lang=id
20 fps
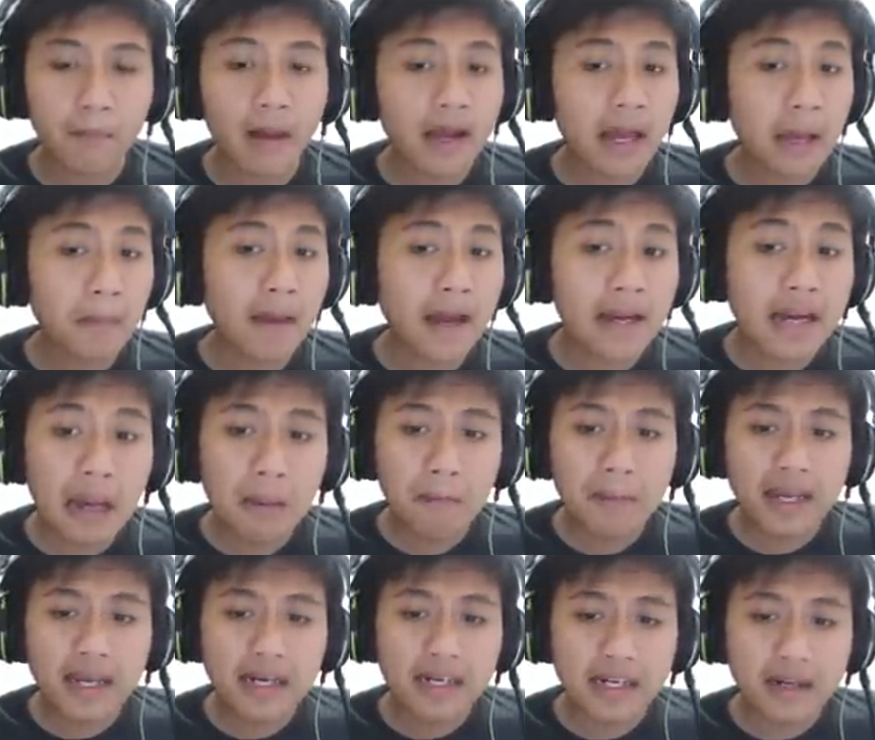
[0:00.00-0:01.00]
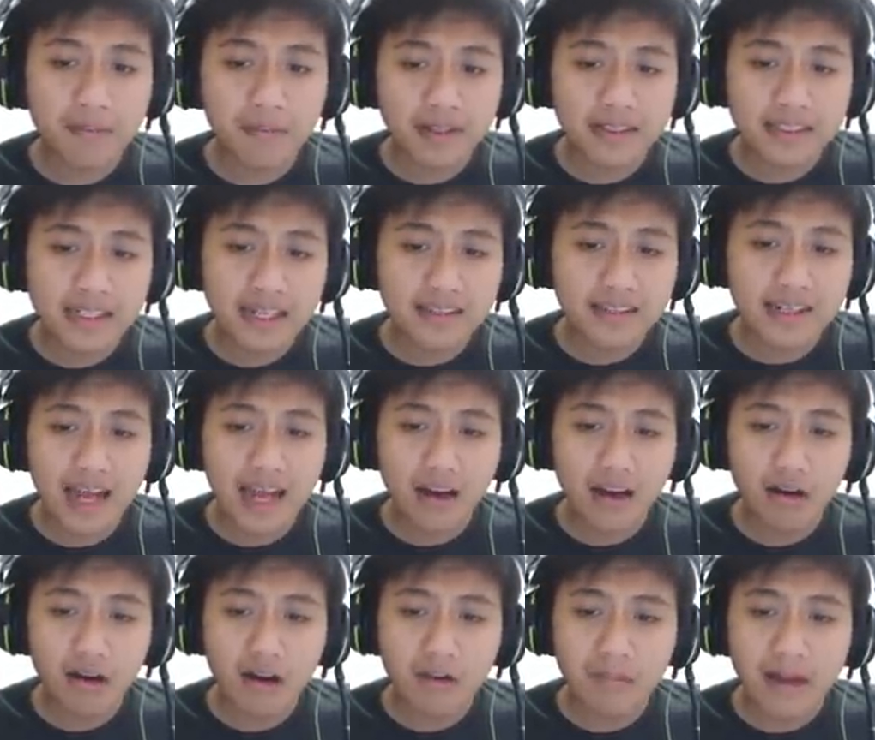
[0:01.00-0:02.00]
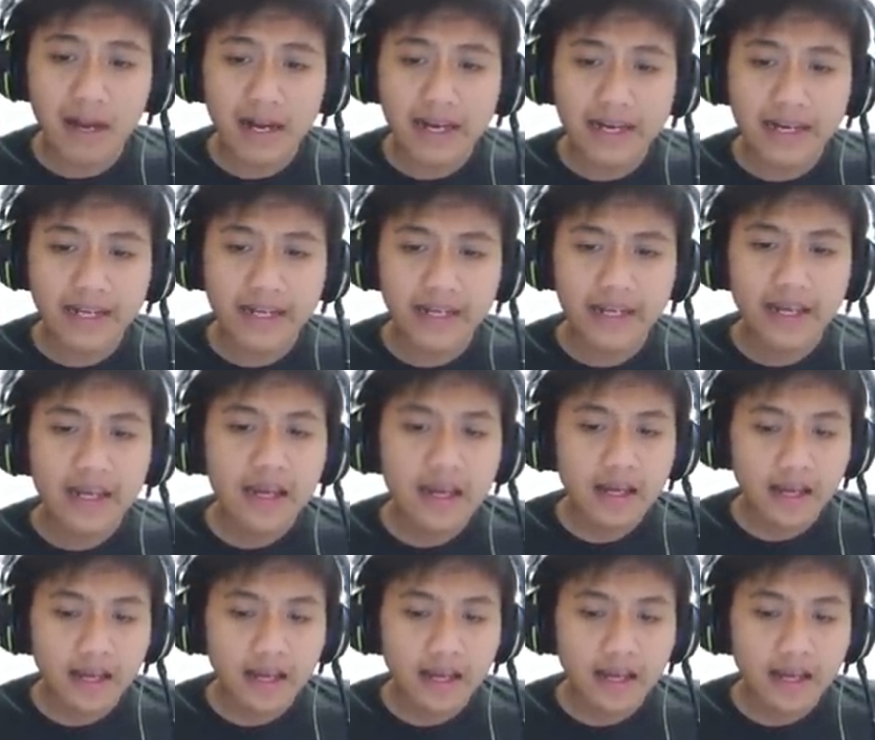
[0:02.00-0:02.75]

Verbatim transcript: Bagaimana bikin krim yang sedang tidak normal ini?